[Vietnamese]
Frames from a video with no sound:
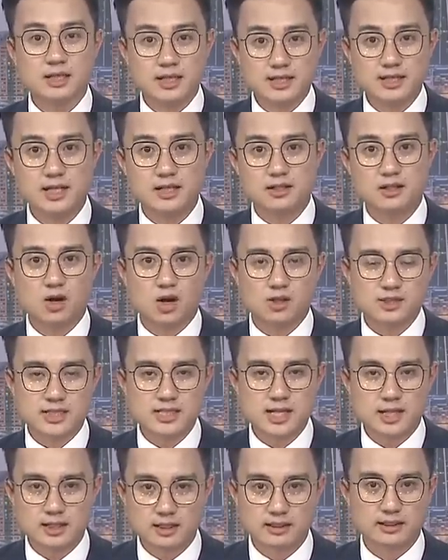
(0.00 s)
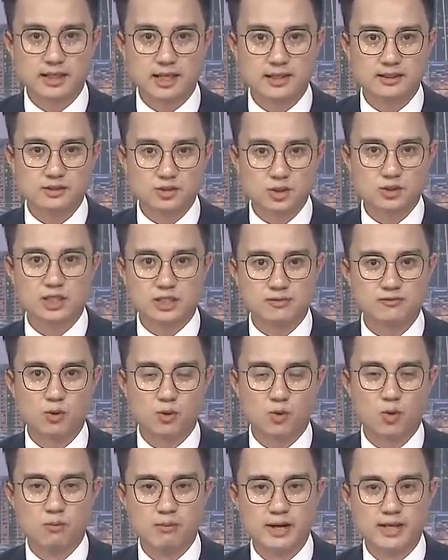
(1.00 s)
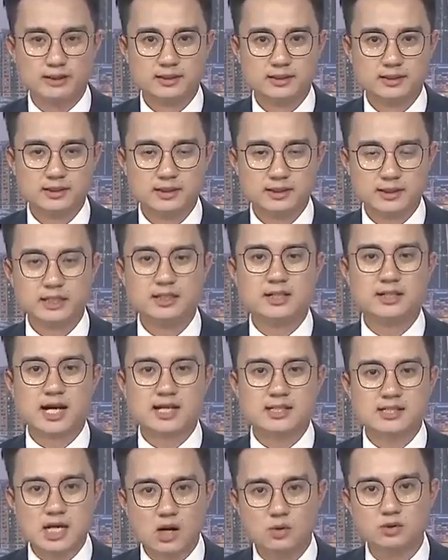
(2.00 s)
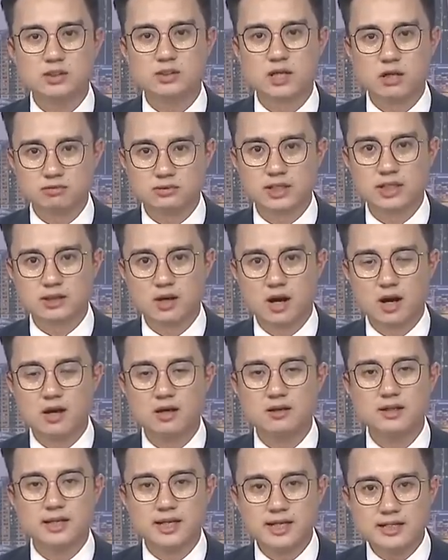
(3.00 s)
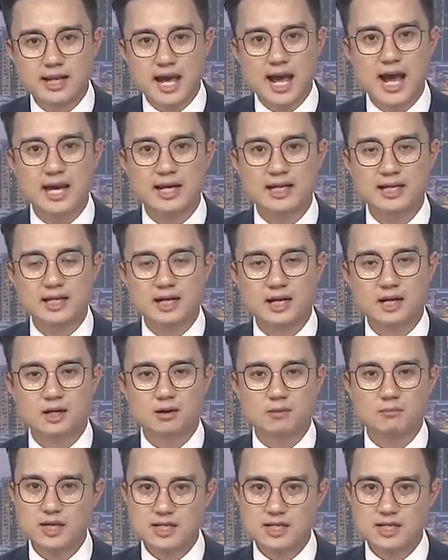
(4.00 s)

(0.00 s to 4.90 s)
tất nhiên họ sẽ nhận được tiền cho dịch vụ của mình thế nhưng đằng sau những đồng tiền đó ít ai ờ,